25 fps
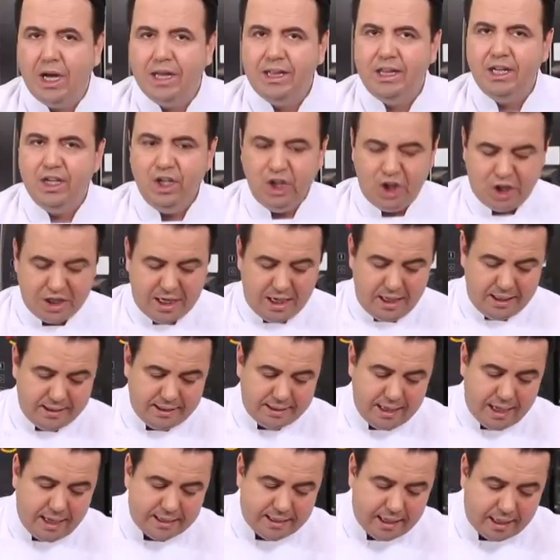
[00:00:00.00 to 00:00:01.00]
katınca
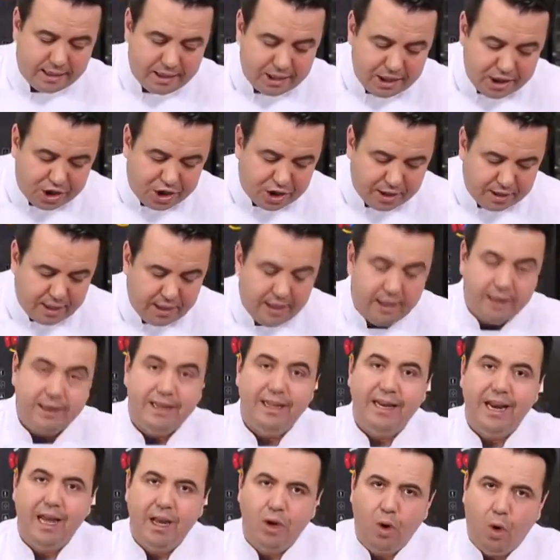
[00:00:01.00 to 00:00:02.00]
zaten içine
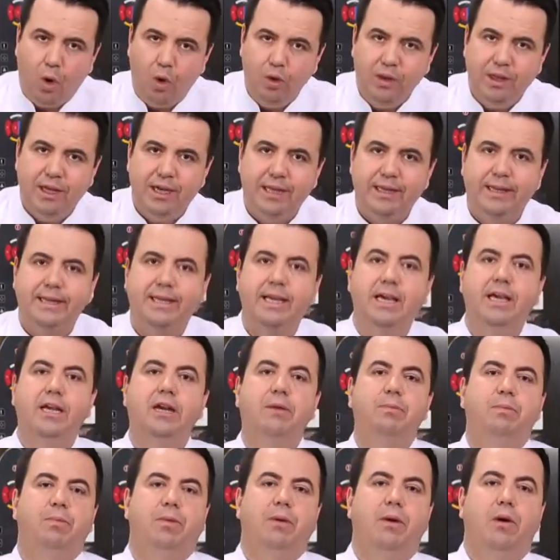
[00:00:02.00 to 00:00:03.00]
direkt onları
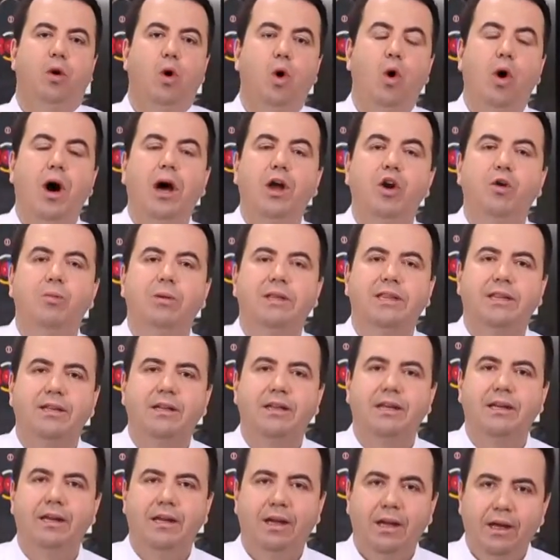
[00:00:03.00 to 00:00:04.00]
sıyırıp o
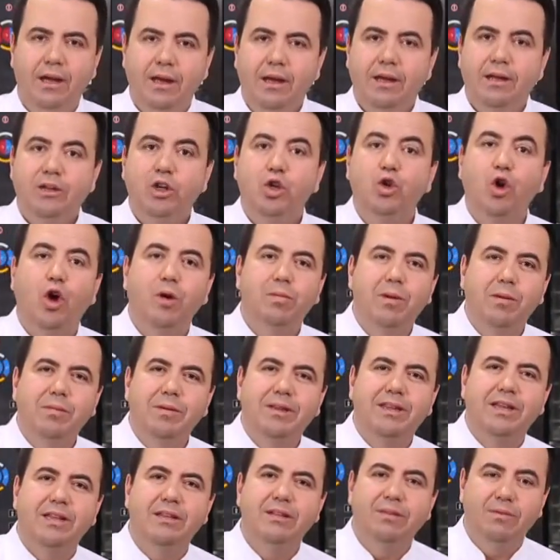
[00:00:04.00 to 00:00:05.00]
aromasını
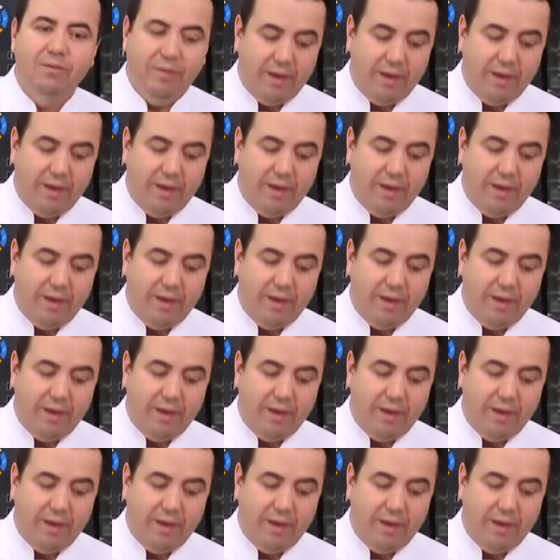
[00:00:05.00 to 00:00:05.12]
çorbamızın